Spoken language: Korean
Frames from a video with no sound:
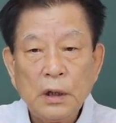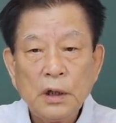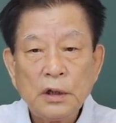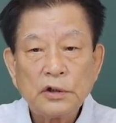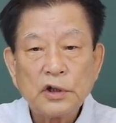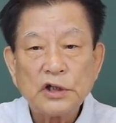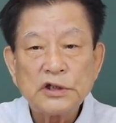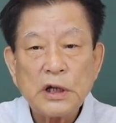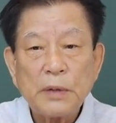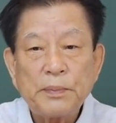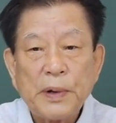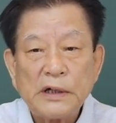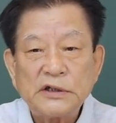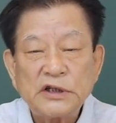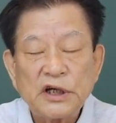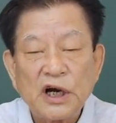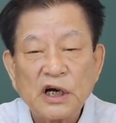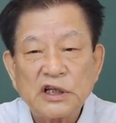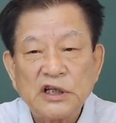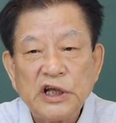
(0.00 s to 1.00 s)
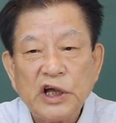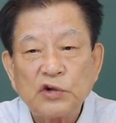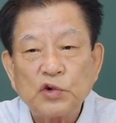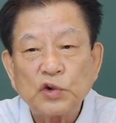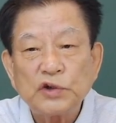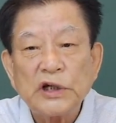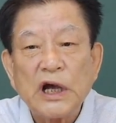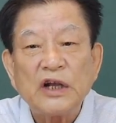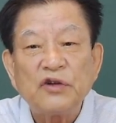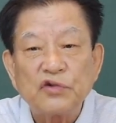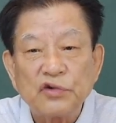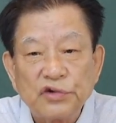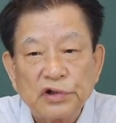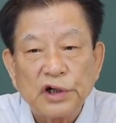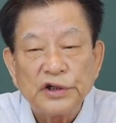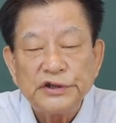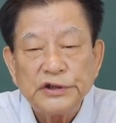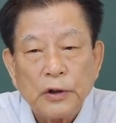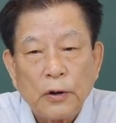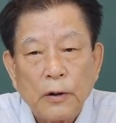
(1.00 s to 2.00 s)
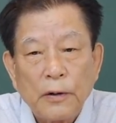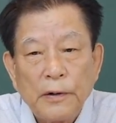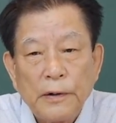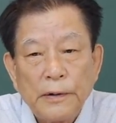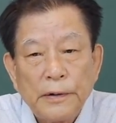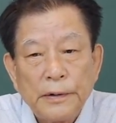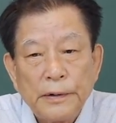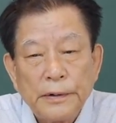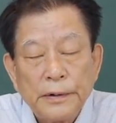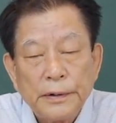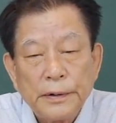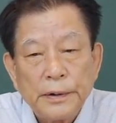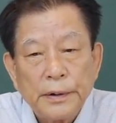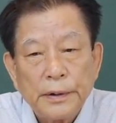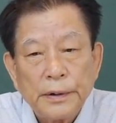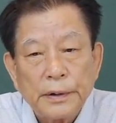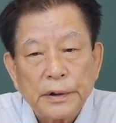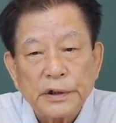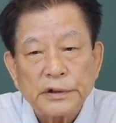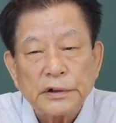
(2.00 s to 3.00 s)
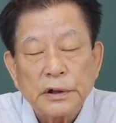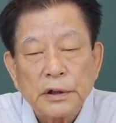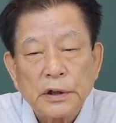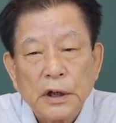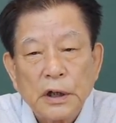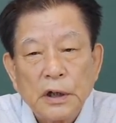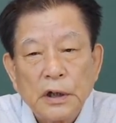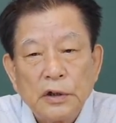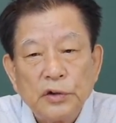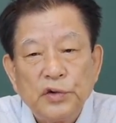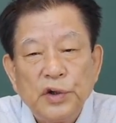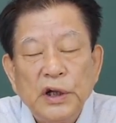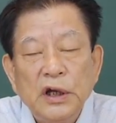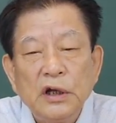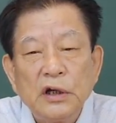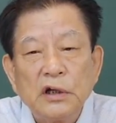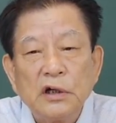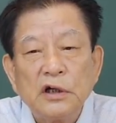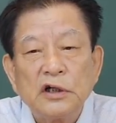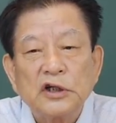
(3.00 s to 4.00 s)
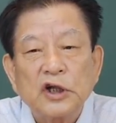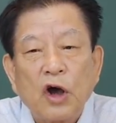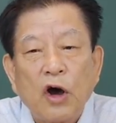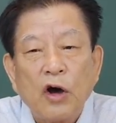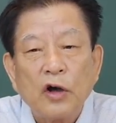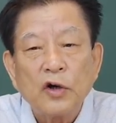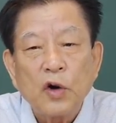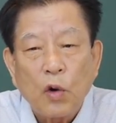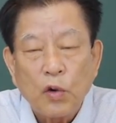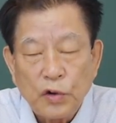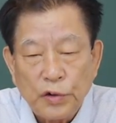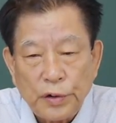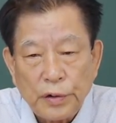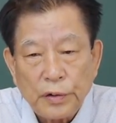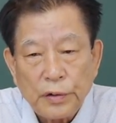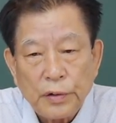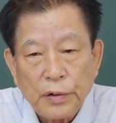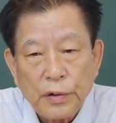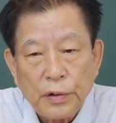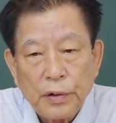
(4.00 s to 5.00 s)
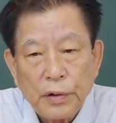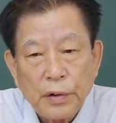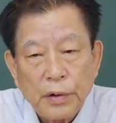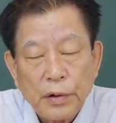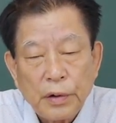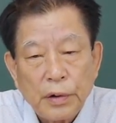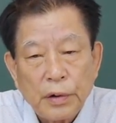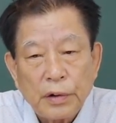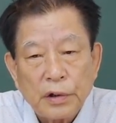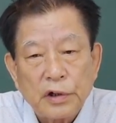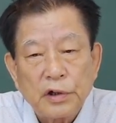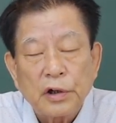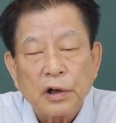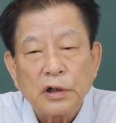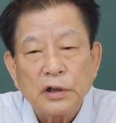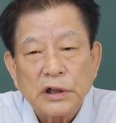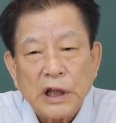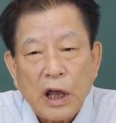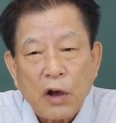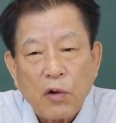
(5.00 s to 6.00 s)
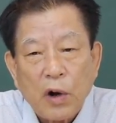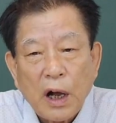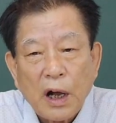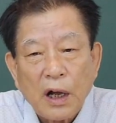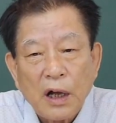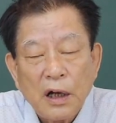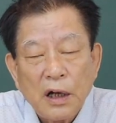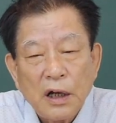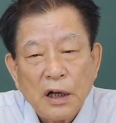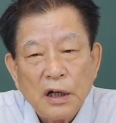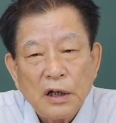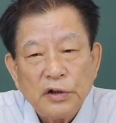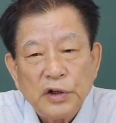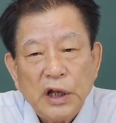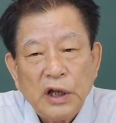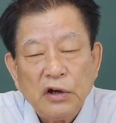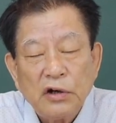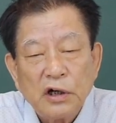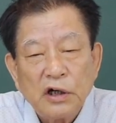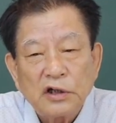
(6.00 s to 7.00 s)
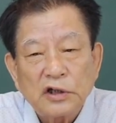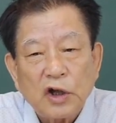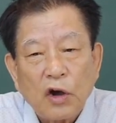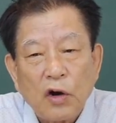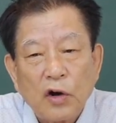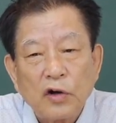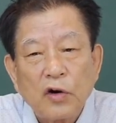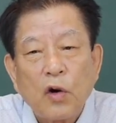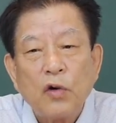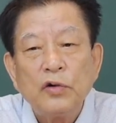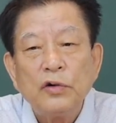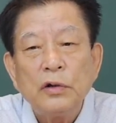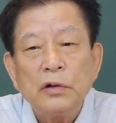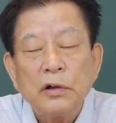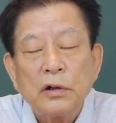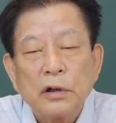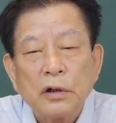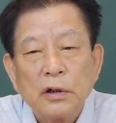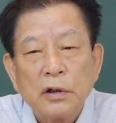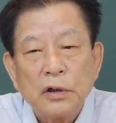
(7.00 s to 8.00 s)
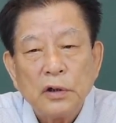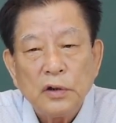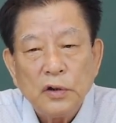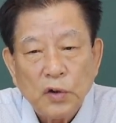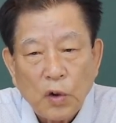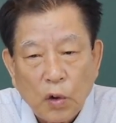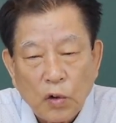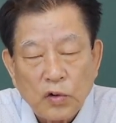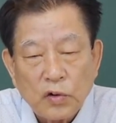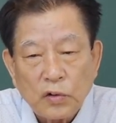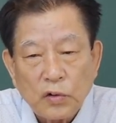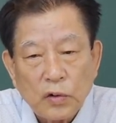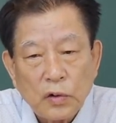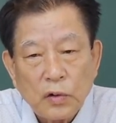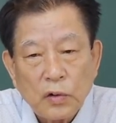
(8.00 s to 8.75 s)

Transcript: 더 이상 발전할 기회조차 안 주는 거죠. 그래서 뒤를 터놓은 그런 대화, 뒤를 터놓은 요구.